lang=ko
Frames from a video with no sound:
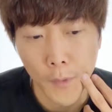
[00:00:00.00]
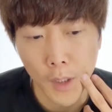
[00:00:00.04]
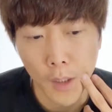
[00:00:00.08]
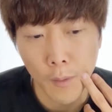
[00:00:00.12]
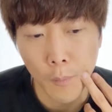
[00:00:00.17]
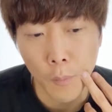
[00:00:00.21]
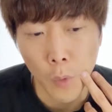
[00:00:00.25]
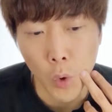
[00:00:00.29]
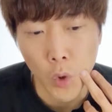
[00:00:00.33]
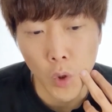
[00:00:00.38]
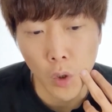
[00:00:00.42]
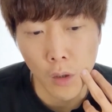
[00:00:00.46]

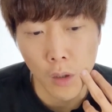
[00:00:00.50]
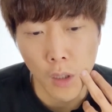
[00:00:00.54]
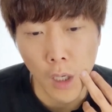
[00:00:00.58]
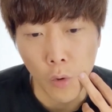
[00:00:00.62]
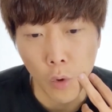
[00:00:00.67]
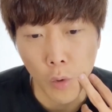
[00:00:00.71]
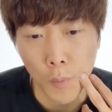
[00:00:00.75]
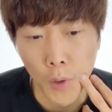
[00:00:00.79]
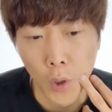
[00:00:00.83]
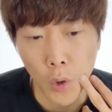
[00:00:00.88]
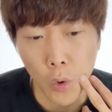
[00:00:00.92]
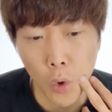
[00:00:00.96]
목적을 갖고
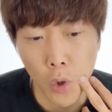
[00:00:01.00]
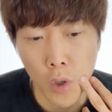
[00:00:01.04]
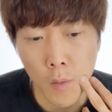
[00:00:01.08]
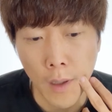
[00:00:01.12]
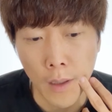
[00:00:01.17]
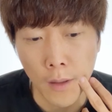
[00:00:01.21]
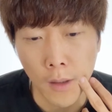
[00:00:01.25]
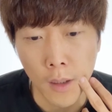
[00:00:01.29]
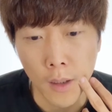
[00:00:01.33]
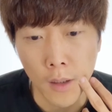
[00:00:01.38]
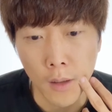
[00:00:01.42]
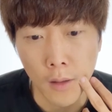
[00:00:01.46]
비디오를
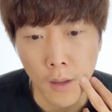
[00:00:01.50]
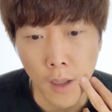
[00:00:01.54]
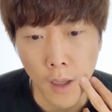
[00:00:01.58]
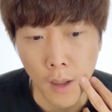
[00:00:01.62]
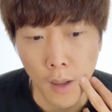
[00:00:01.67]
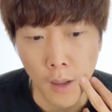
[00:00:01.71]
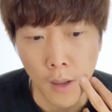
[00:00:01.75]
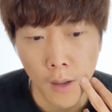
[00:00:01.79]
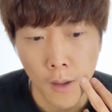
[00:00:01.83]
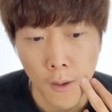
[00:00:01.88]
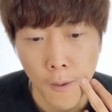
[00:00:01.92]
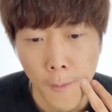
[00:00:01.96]
만드는데
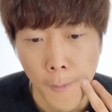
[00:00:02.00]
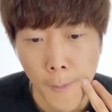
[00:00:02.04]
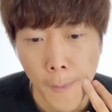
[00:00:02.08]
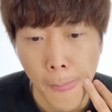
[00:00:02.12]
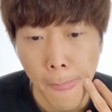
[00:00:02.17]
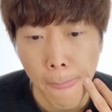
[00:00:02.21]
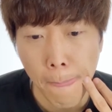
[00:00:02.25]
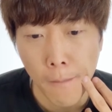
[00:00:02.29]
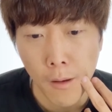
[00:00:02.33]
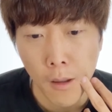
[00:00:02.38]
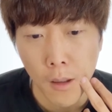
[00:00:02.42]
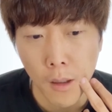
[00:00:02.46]

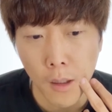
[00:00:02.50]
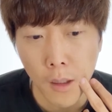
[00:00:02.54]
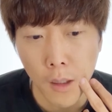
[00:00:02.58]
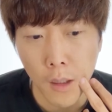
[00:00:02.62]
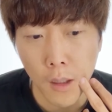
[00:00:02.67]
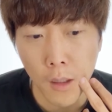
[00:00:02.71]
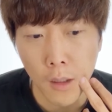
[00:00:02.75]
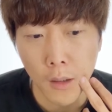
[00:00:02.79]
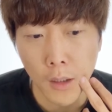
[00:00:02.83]
아,